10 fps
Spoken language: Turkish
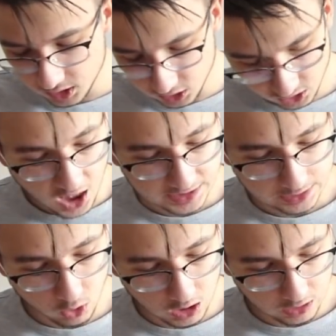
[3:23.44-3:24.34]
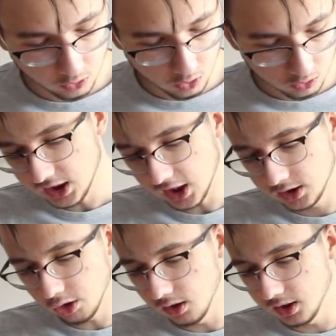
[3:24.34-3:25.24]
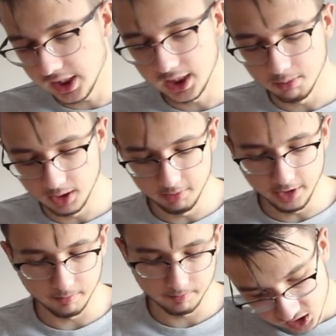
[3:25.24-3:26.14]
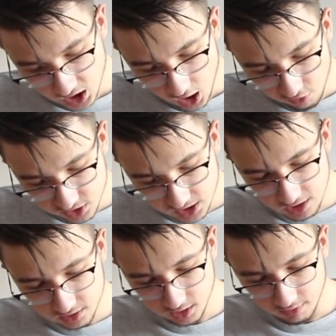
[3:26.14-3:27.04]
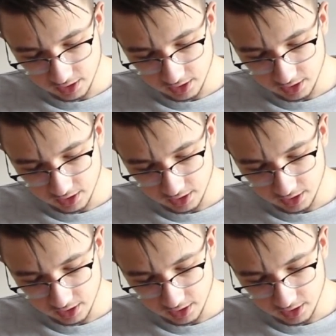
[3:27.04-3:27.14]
yok hiç. Aksesuarları yok. Kaç aksesuarlarını kendim alabilirim. İçinde hafıza kartı da